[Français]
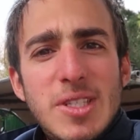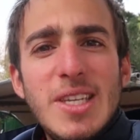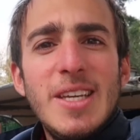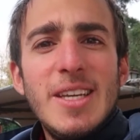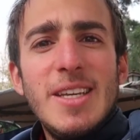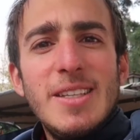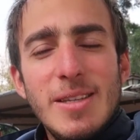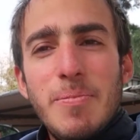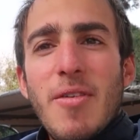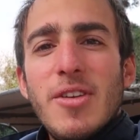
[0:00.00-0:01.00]

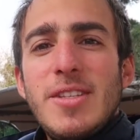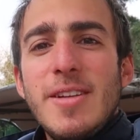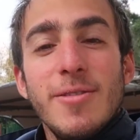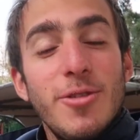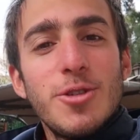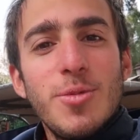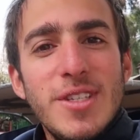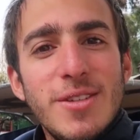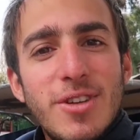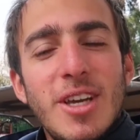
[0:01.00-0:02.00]
c'est pas facile, hein. franchement
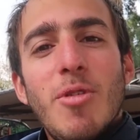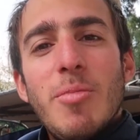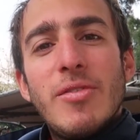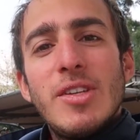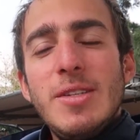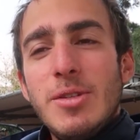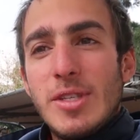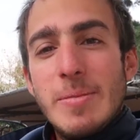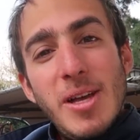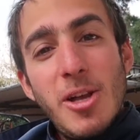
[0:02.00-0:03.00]
c'est vraiment pas facile parce
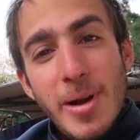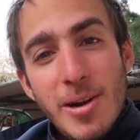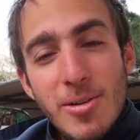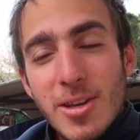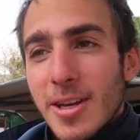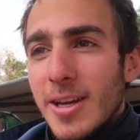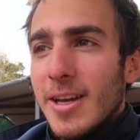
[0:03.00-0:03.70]
que c'est pas dans ma langue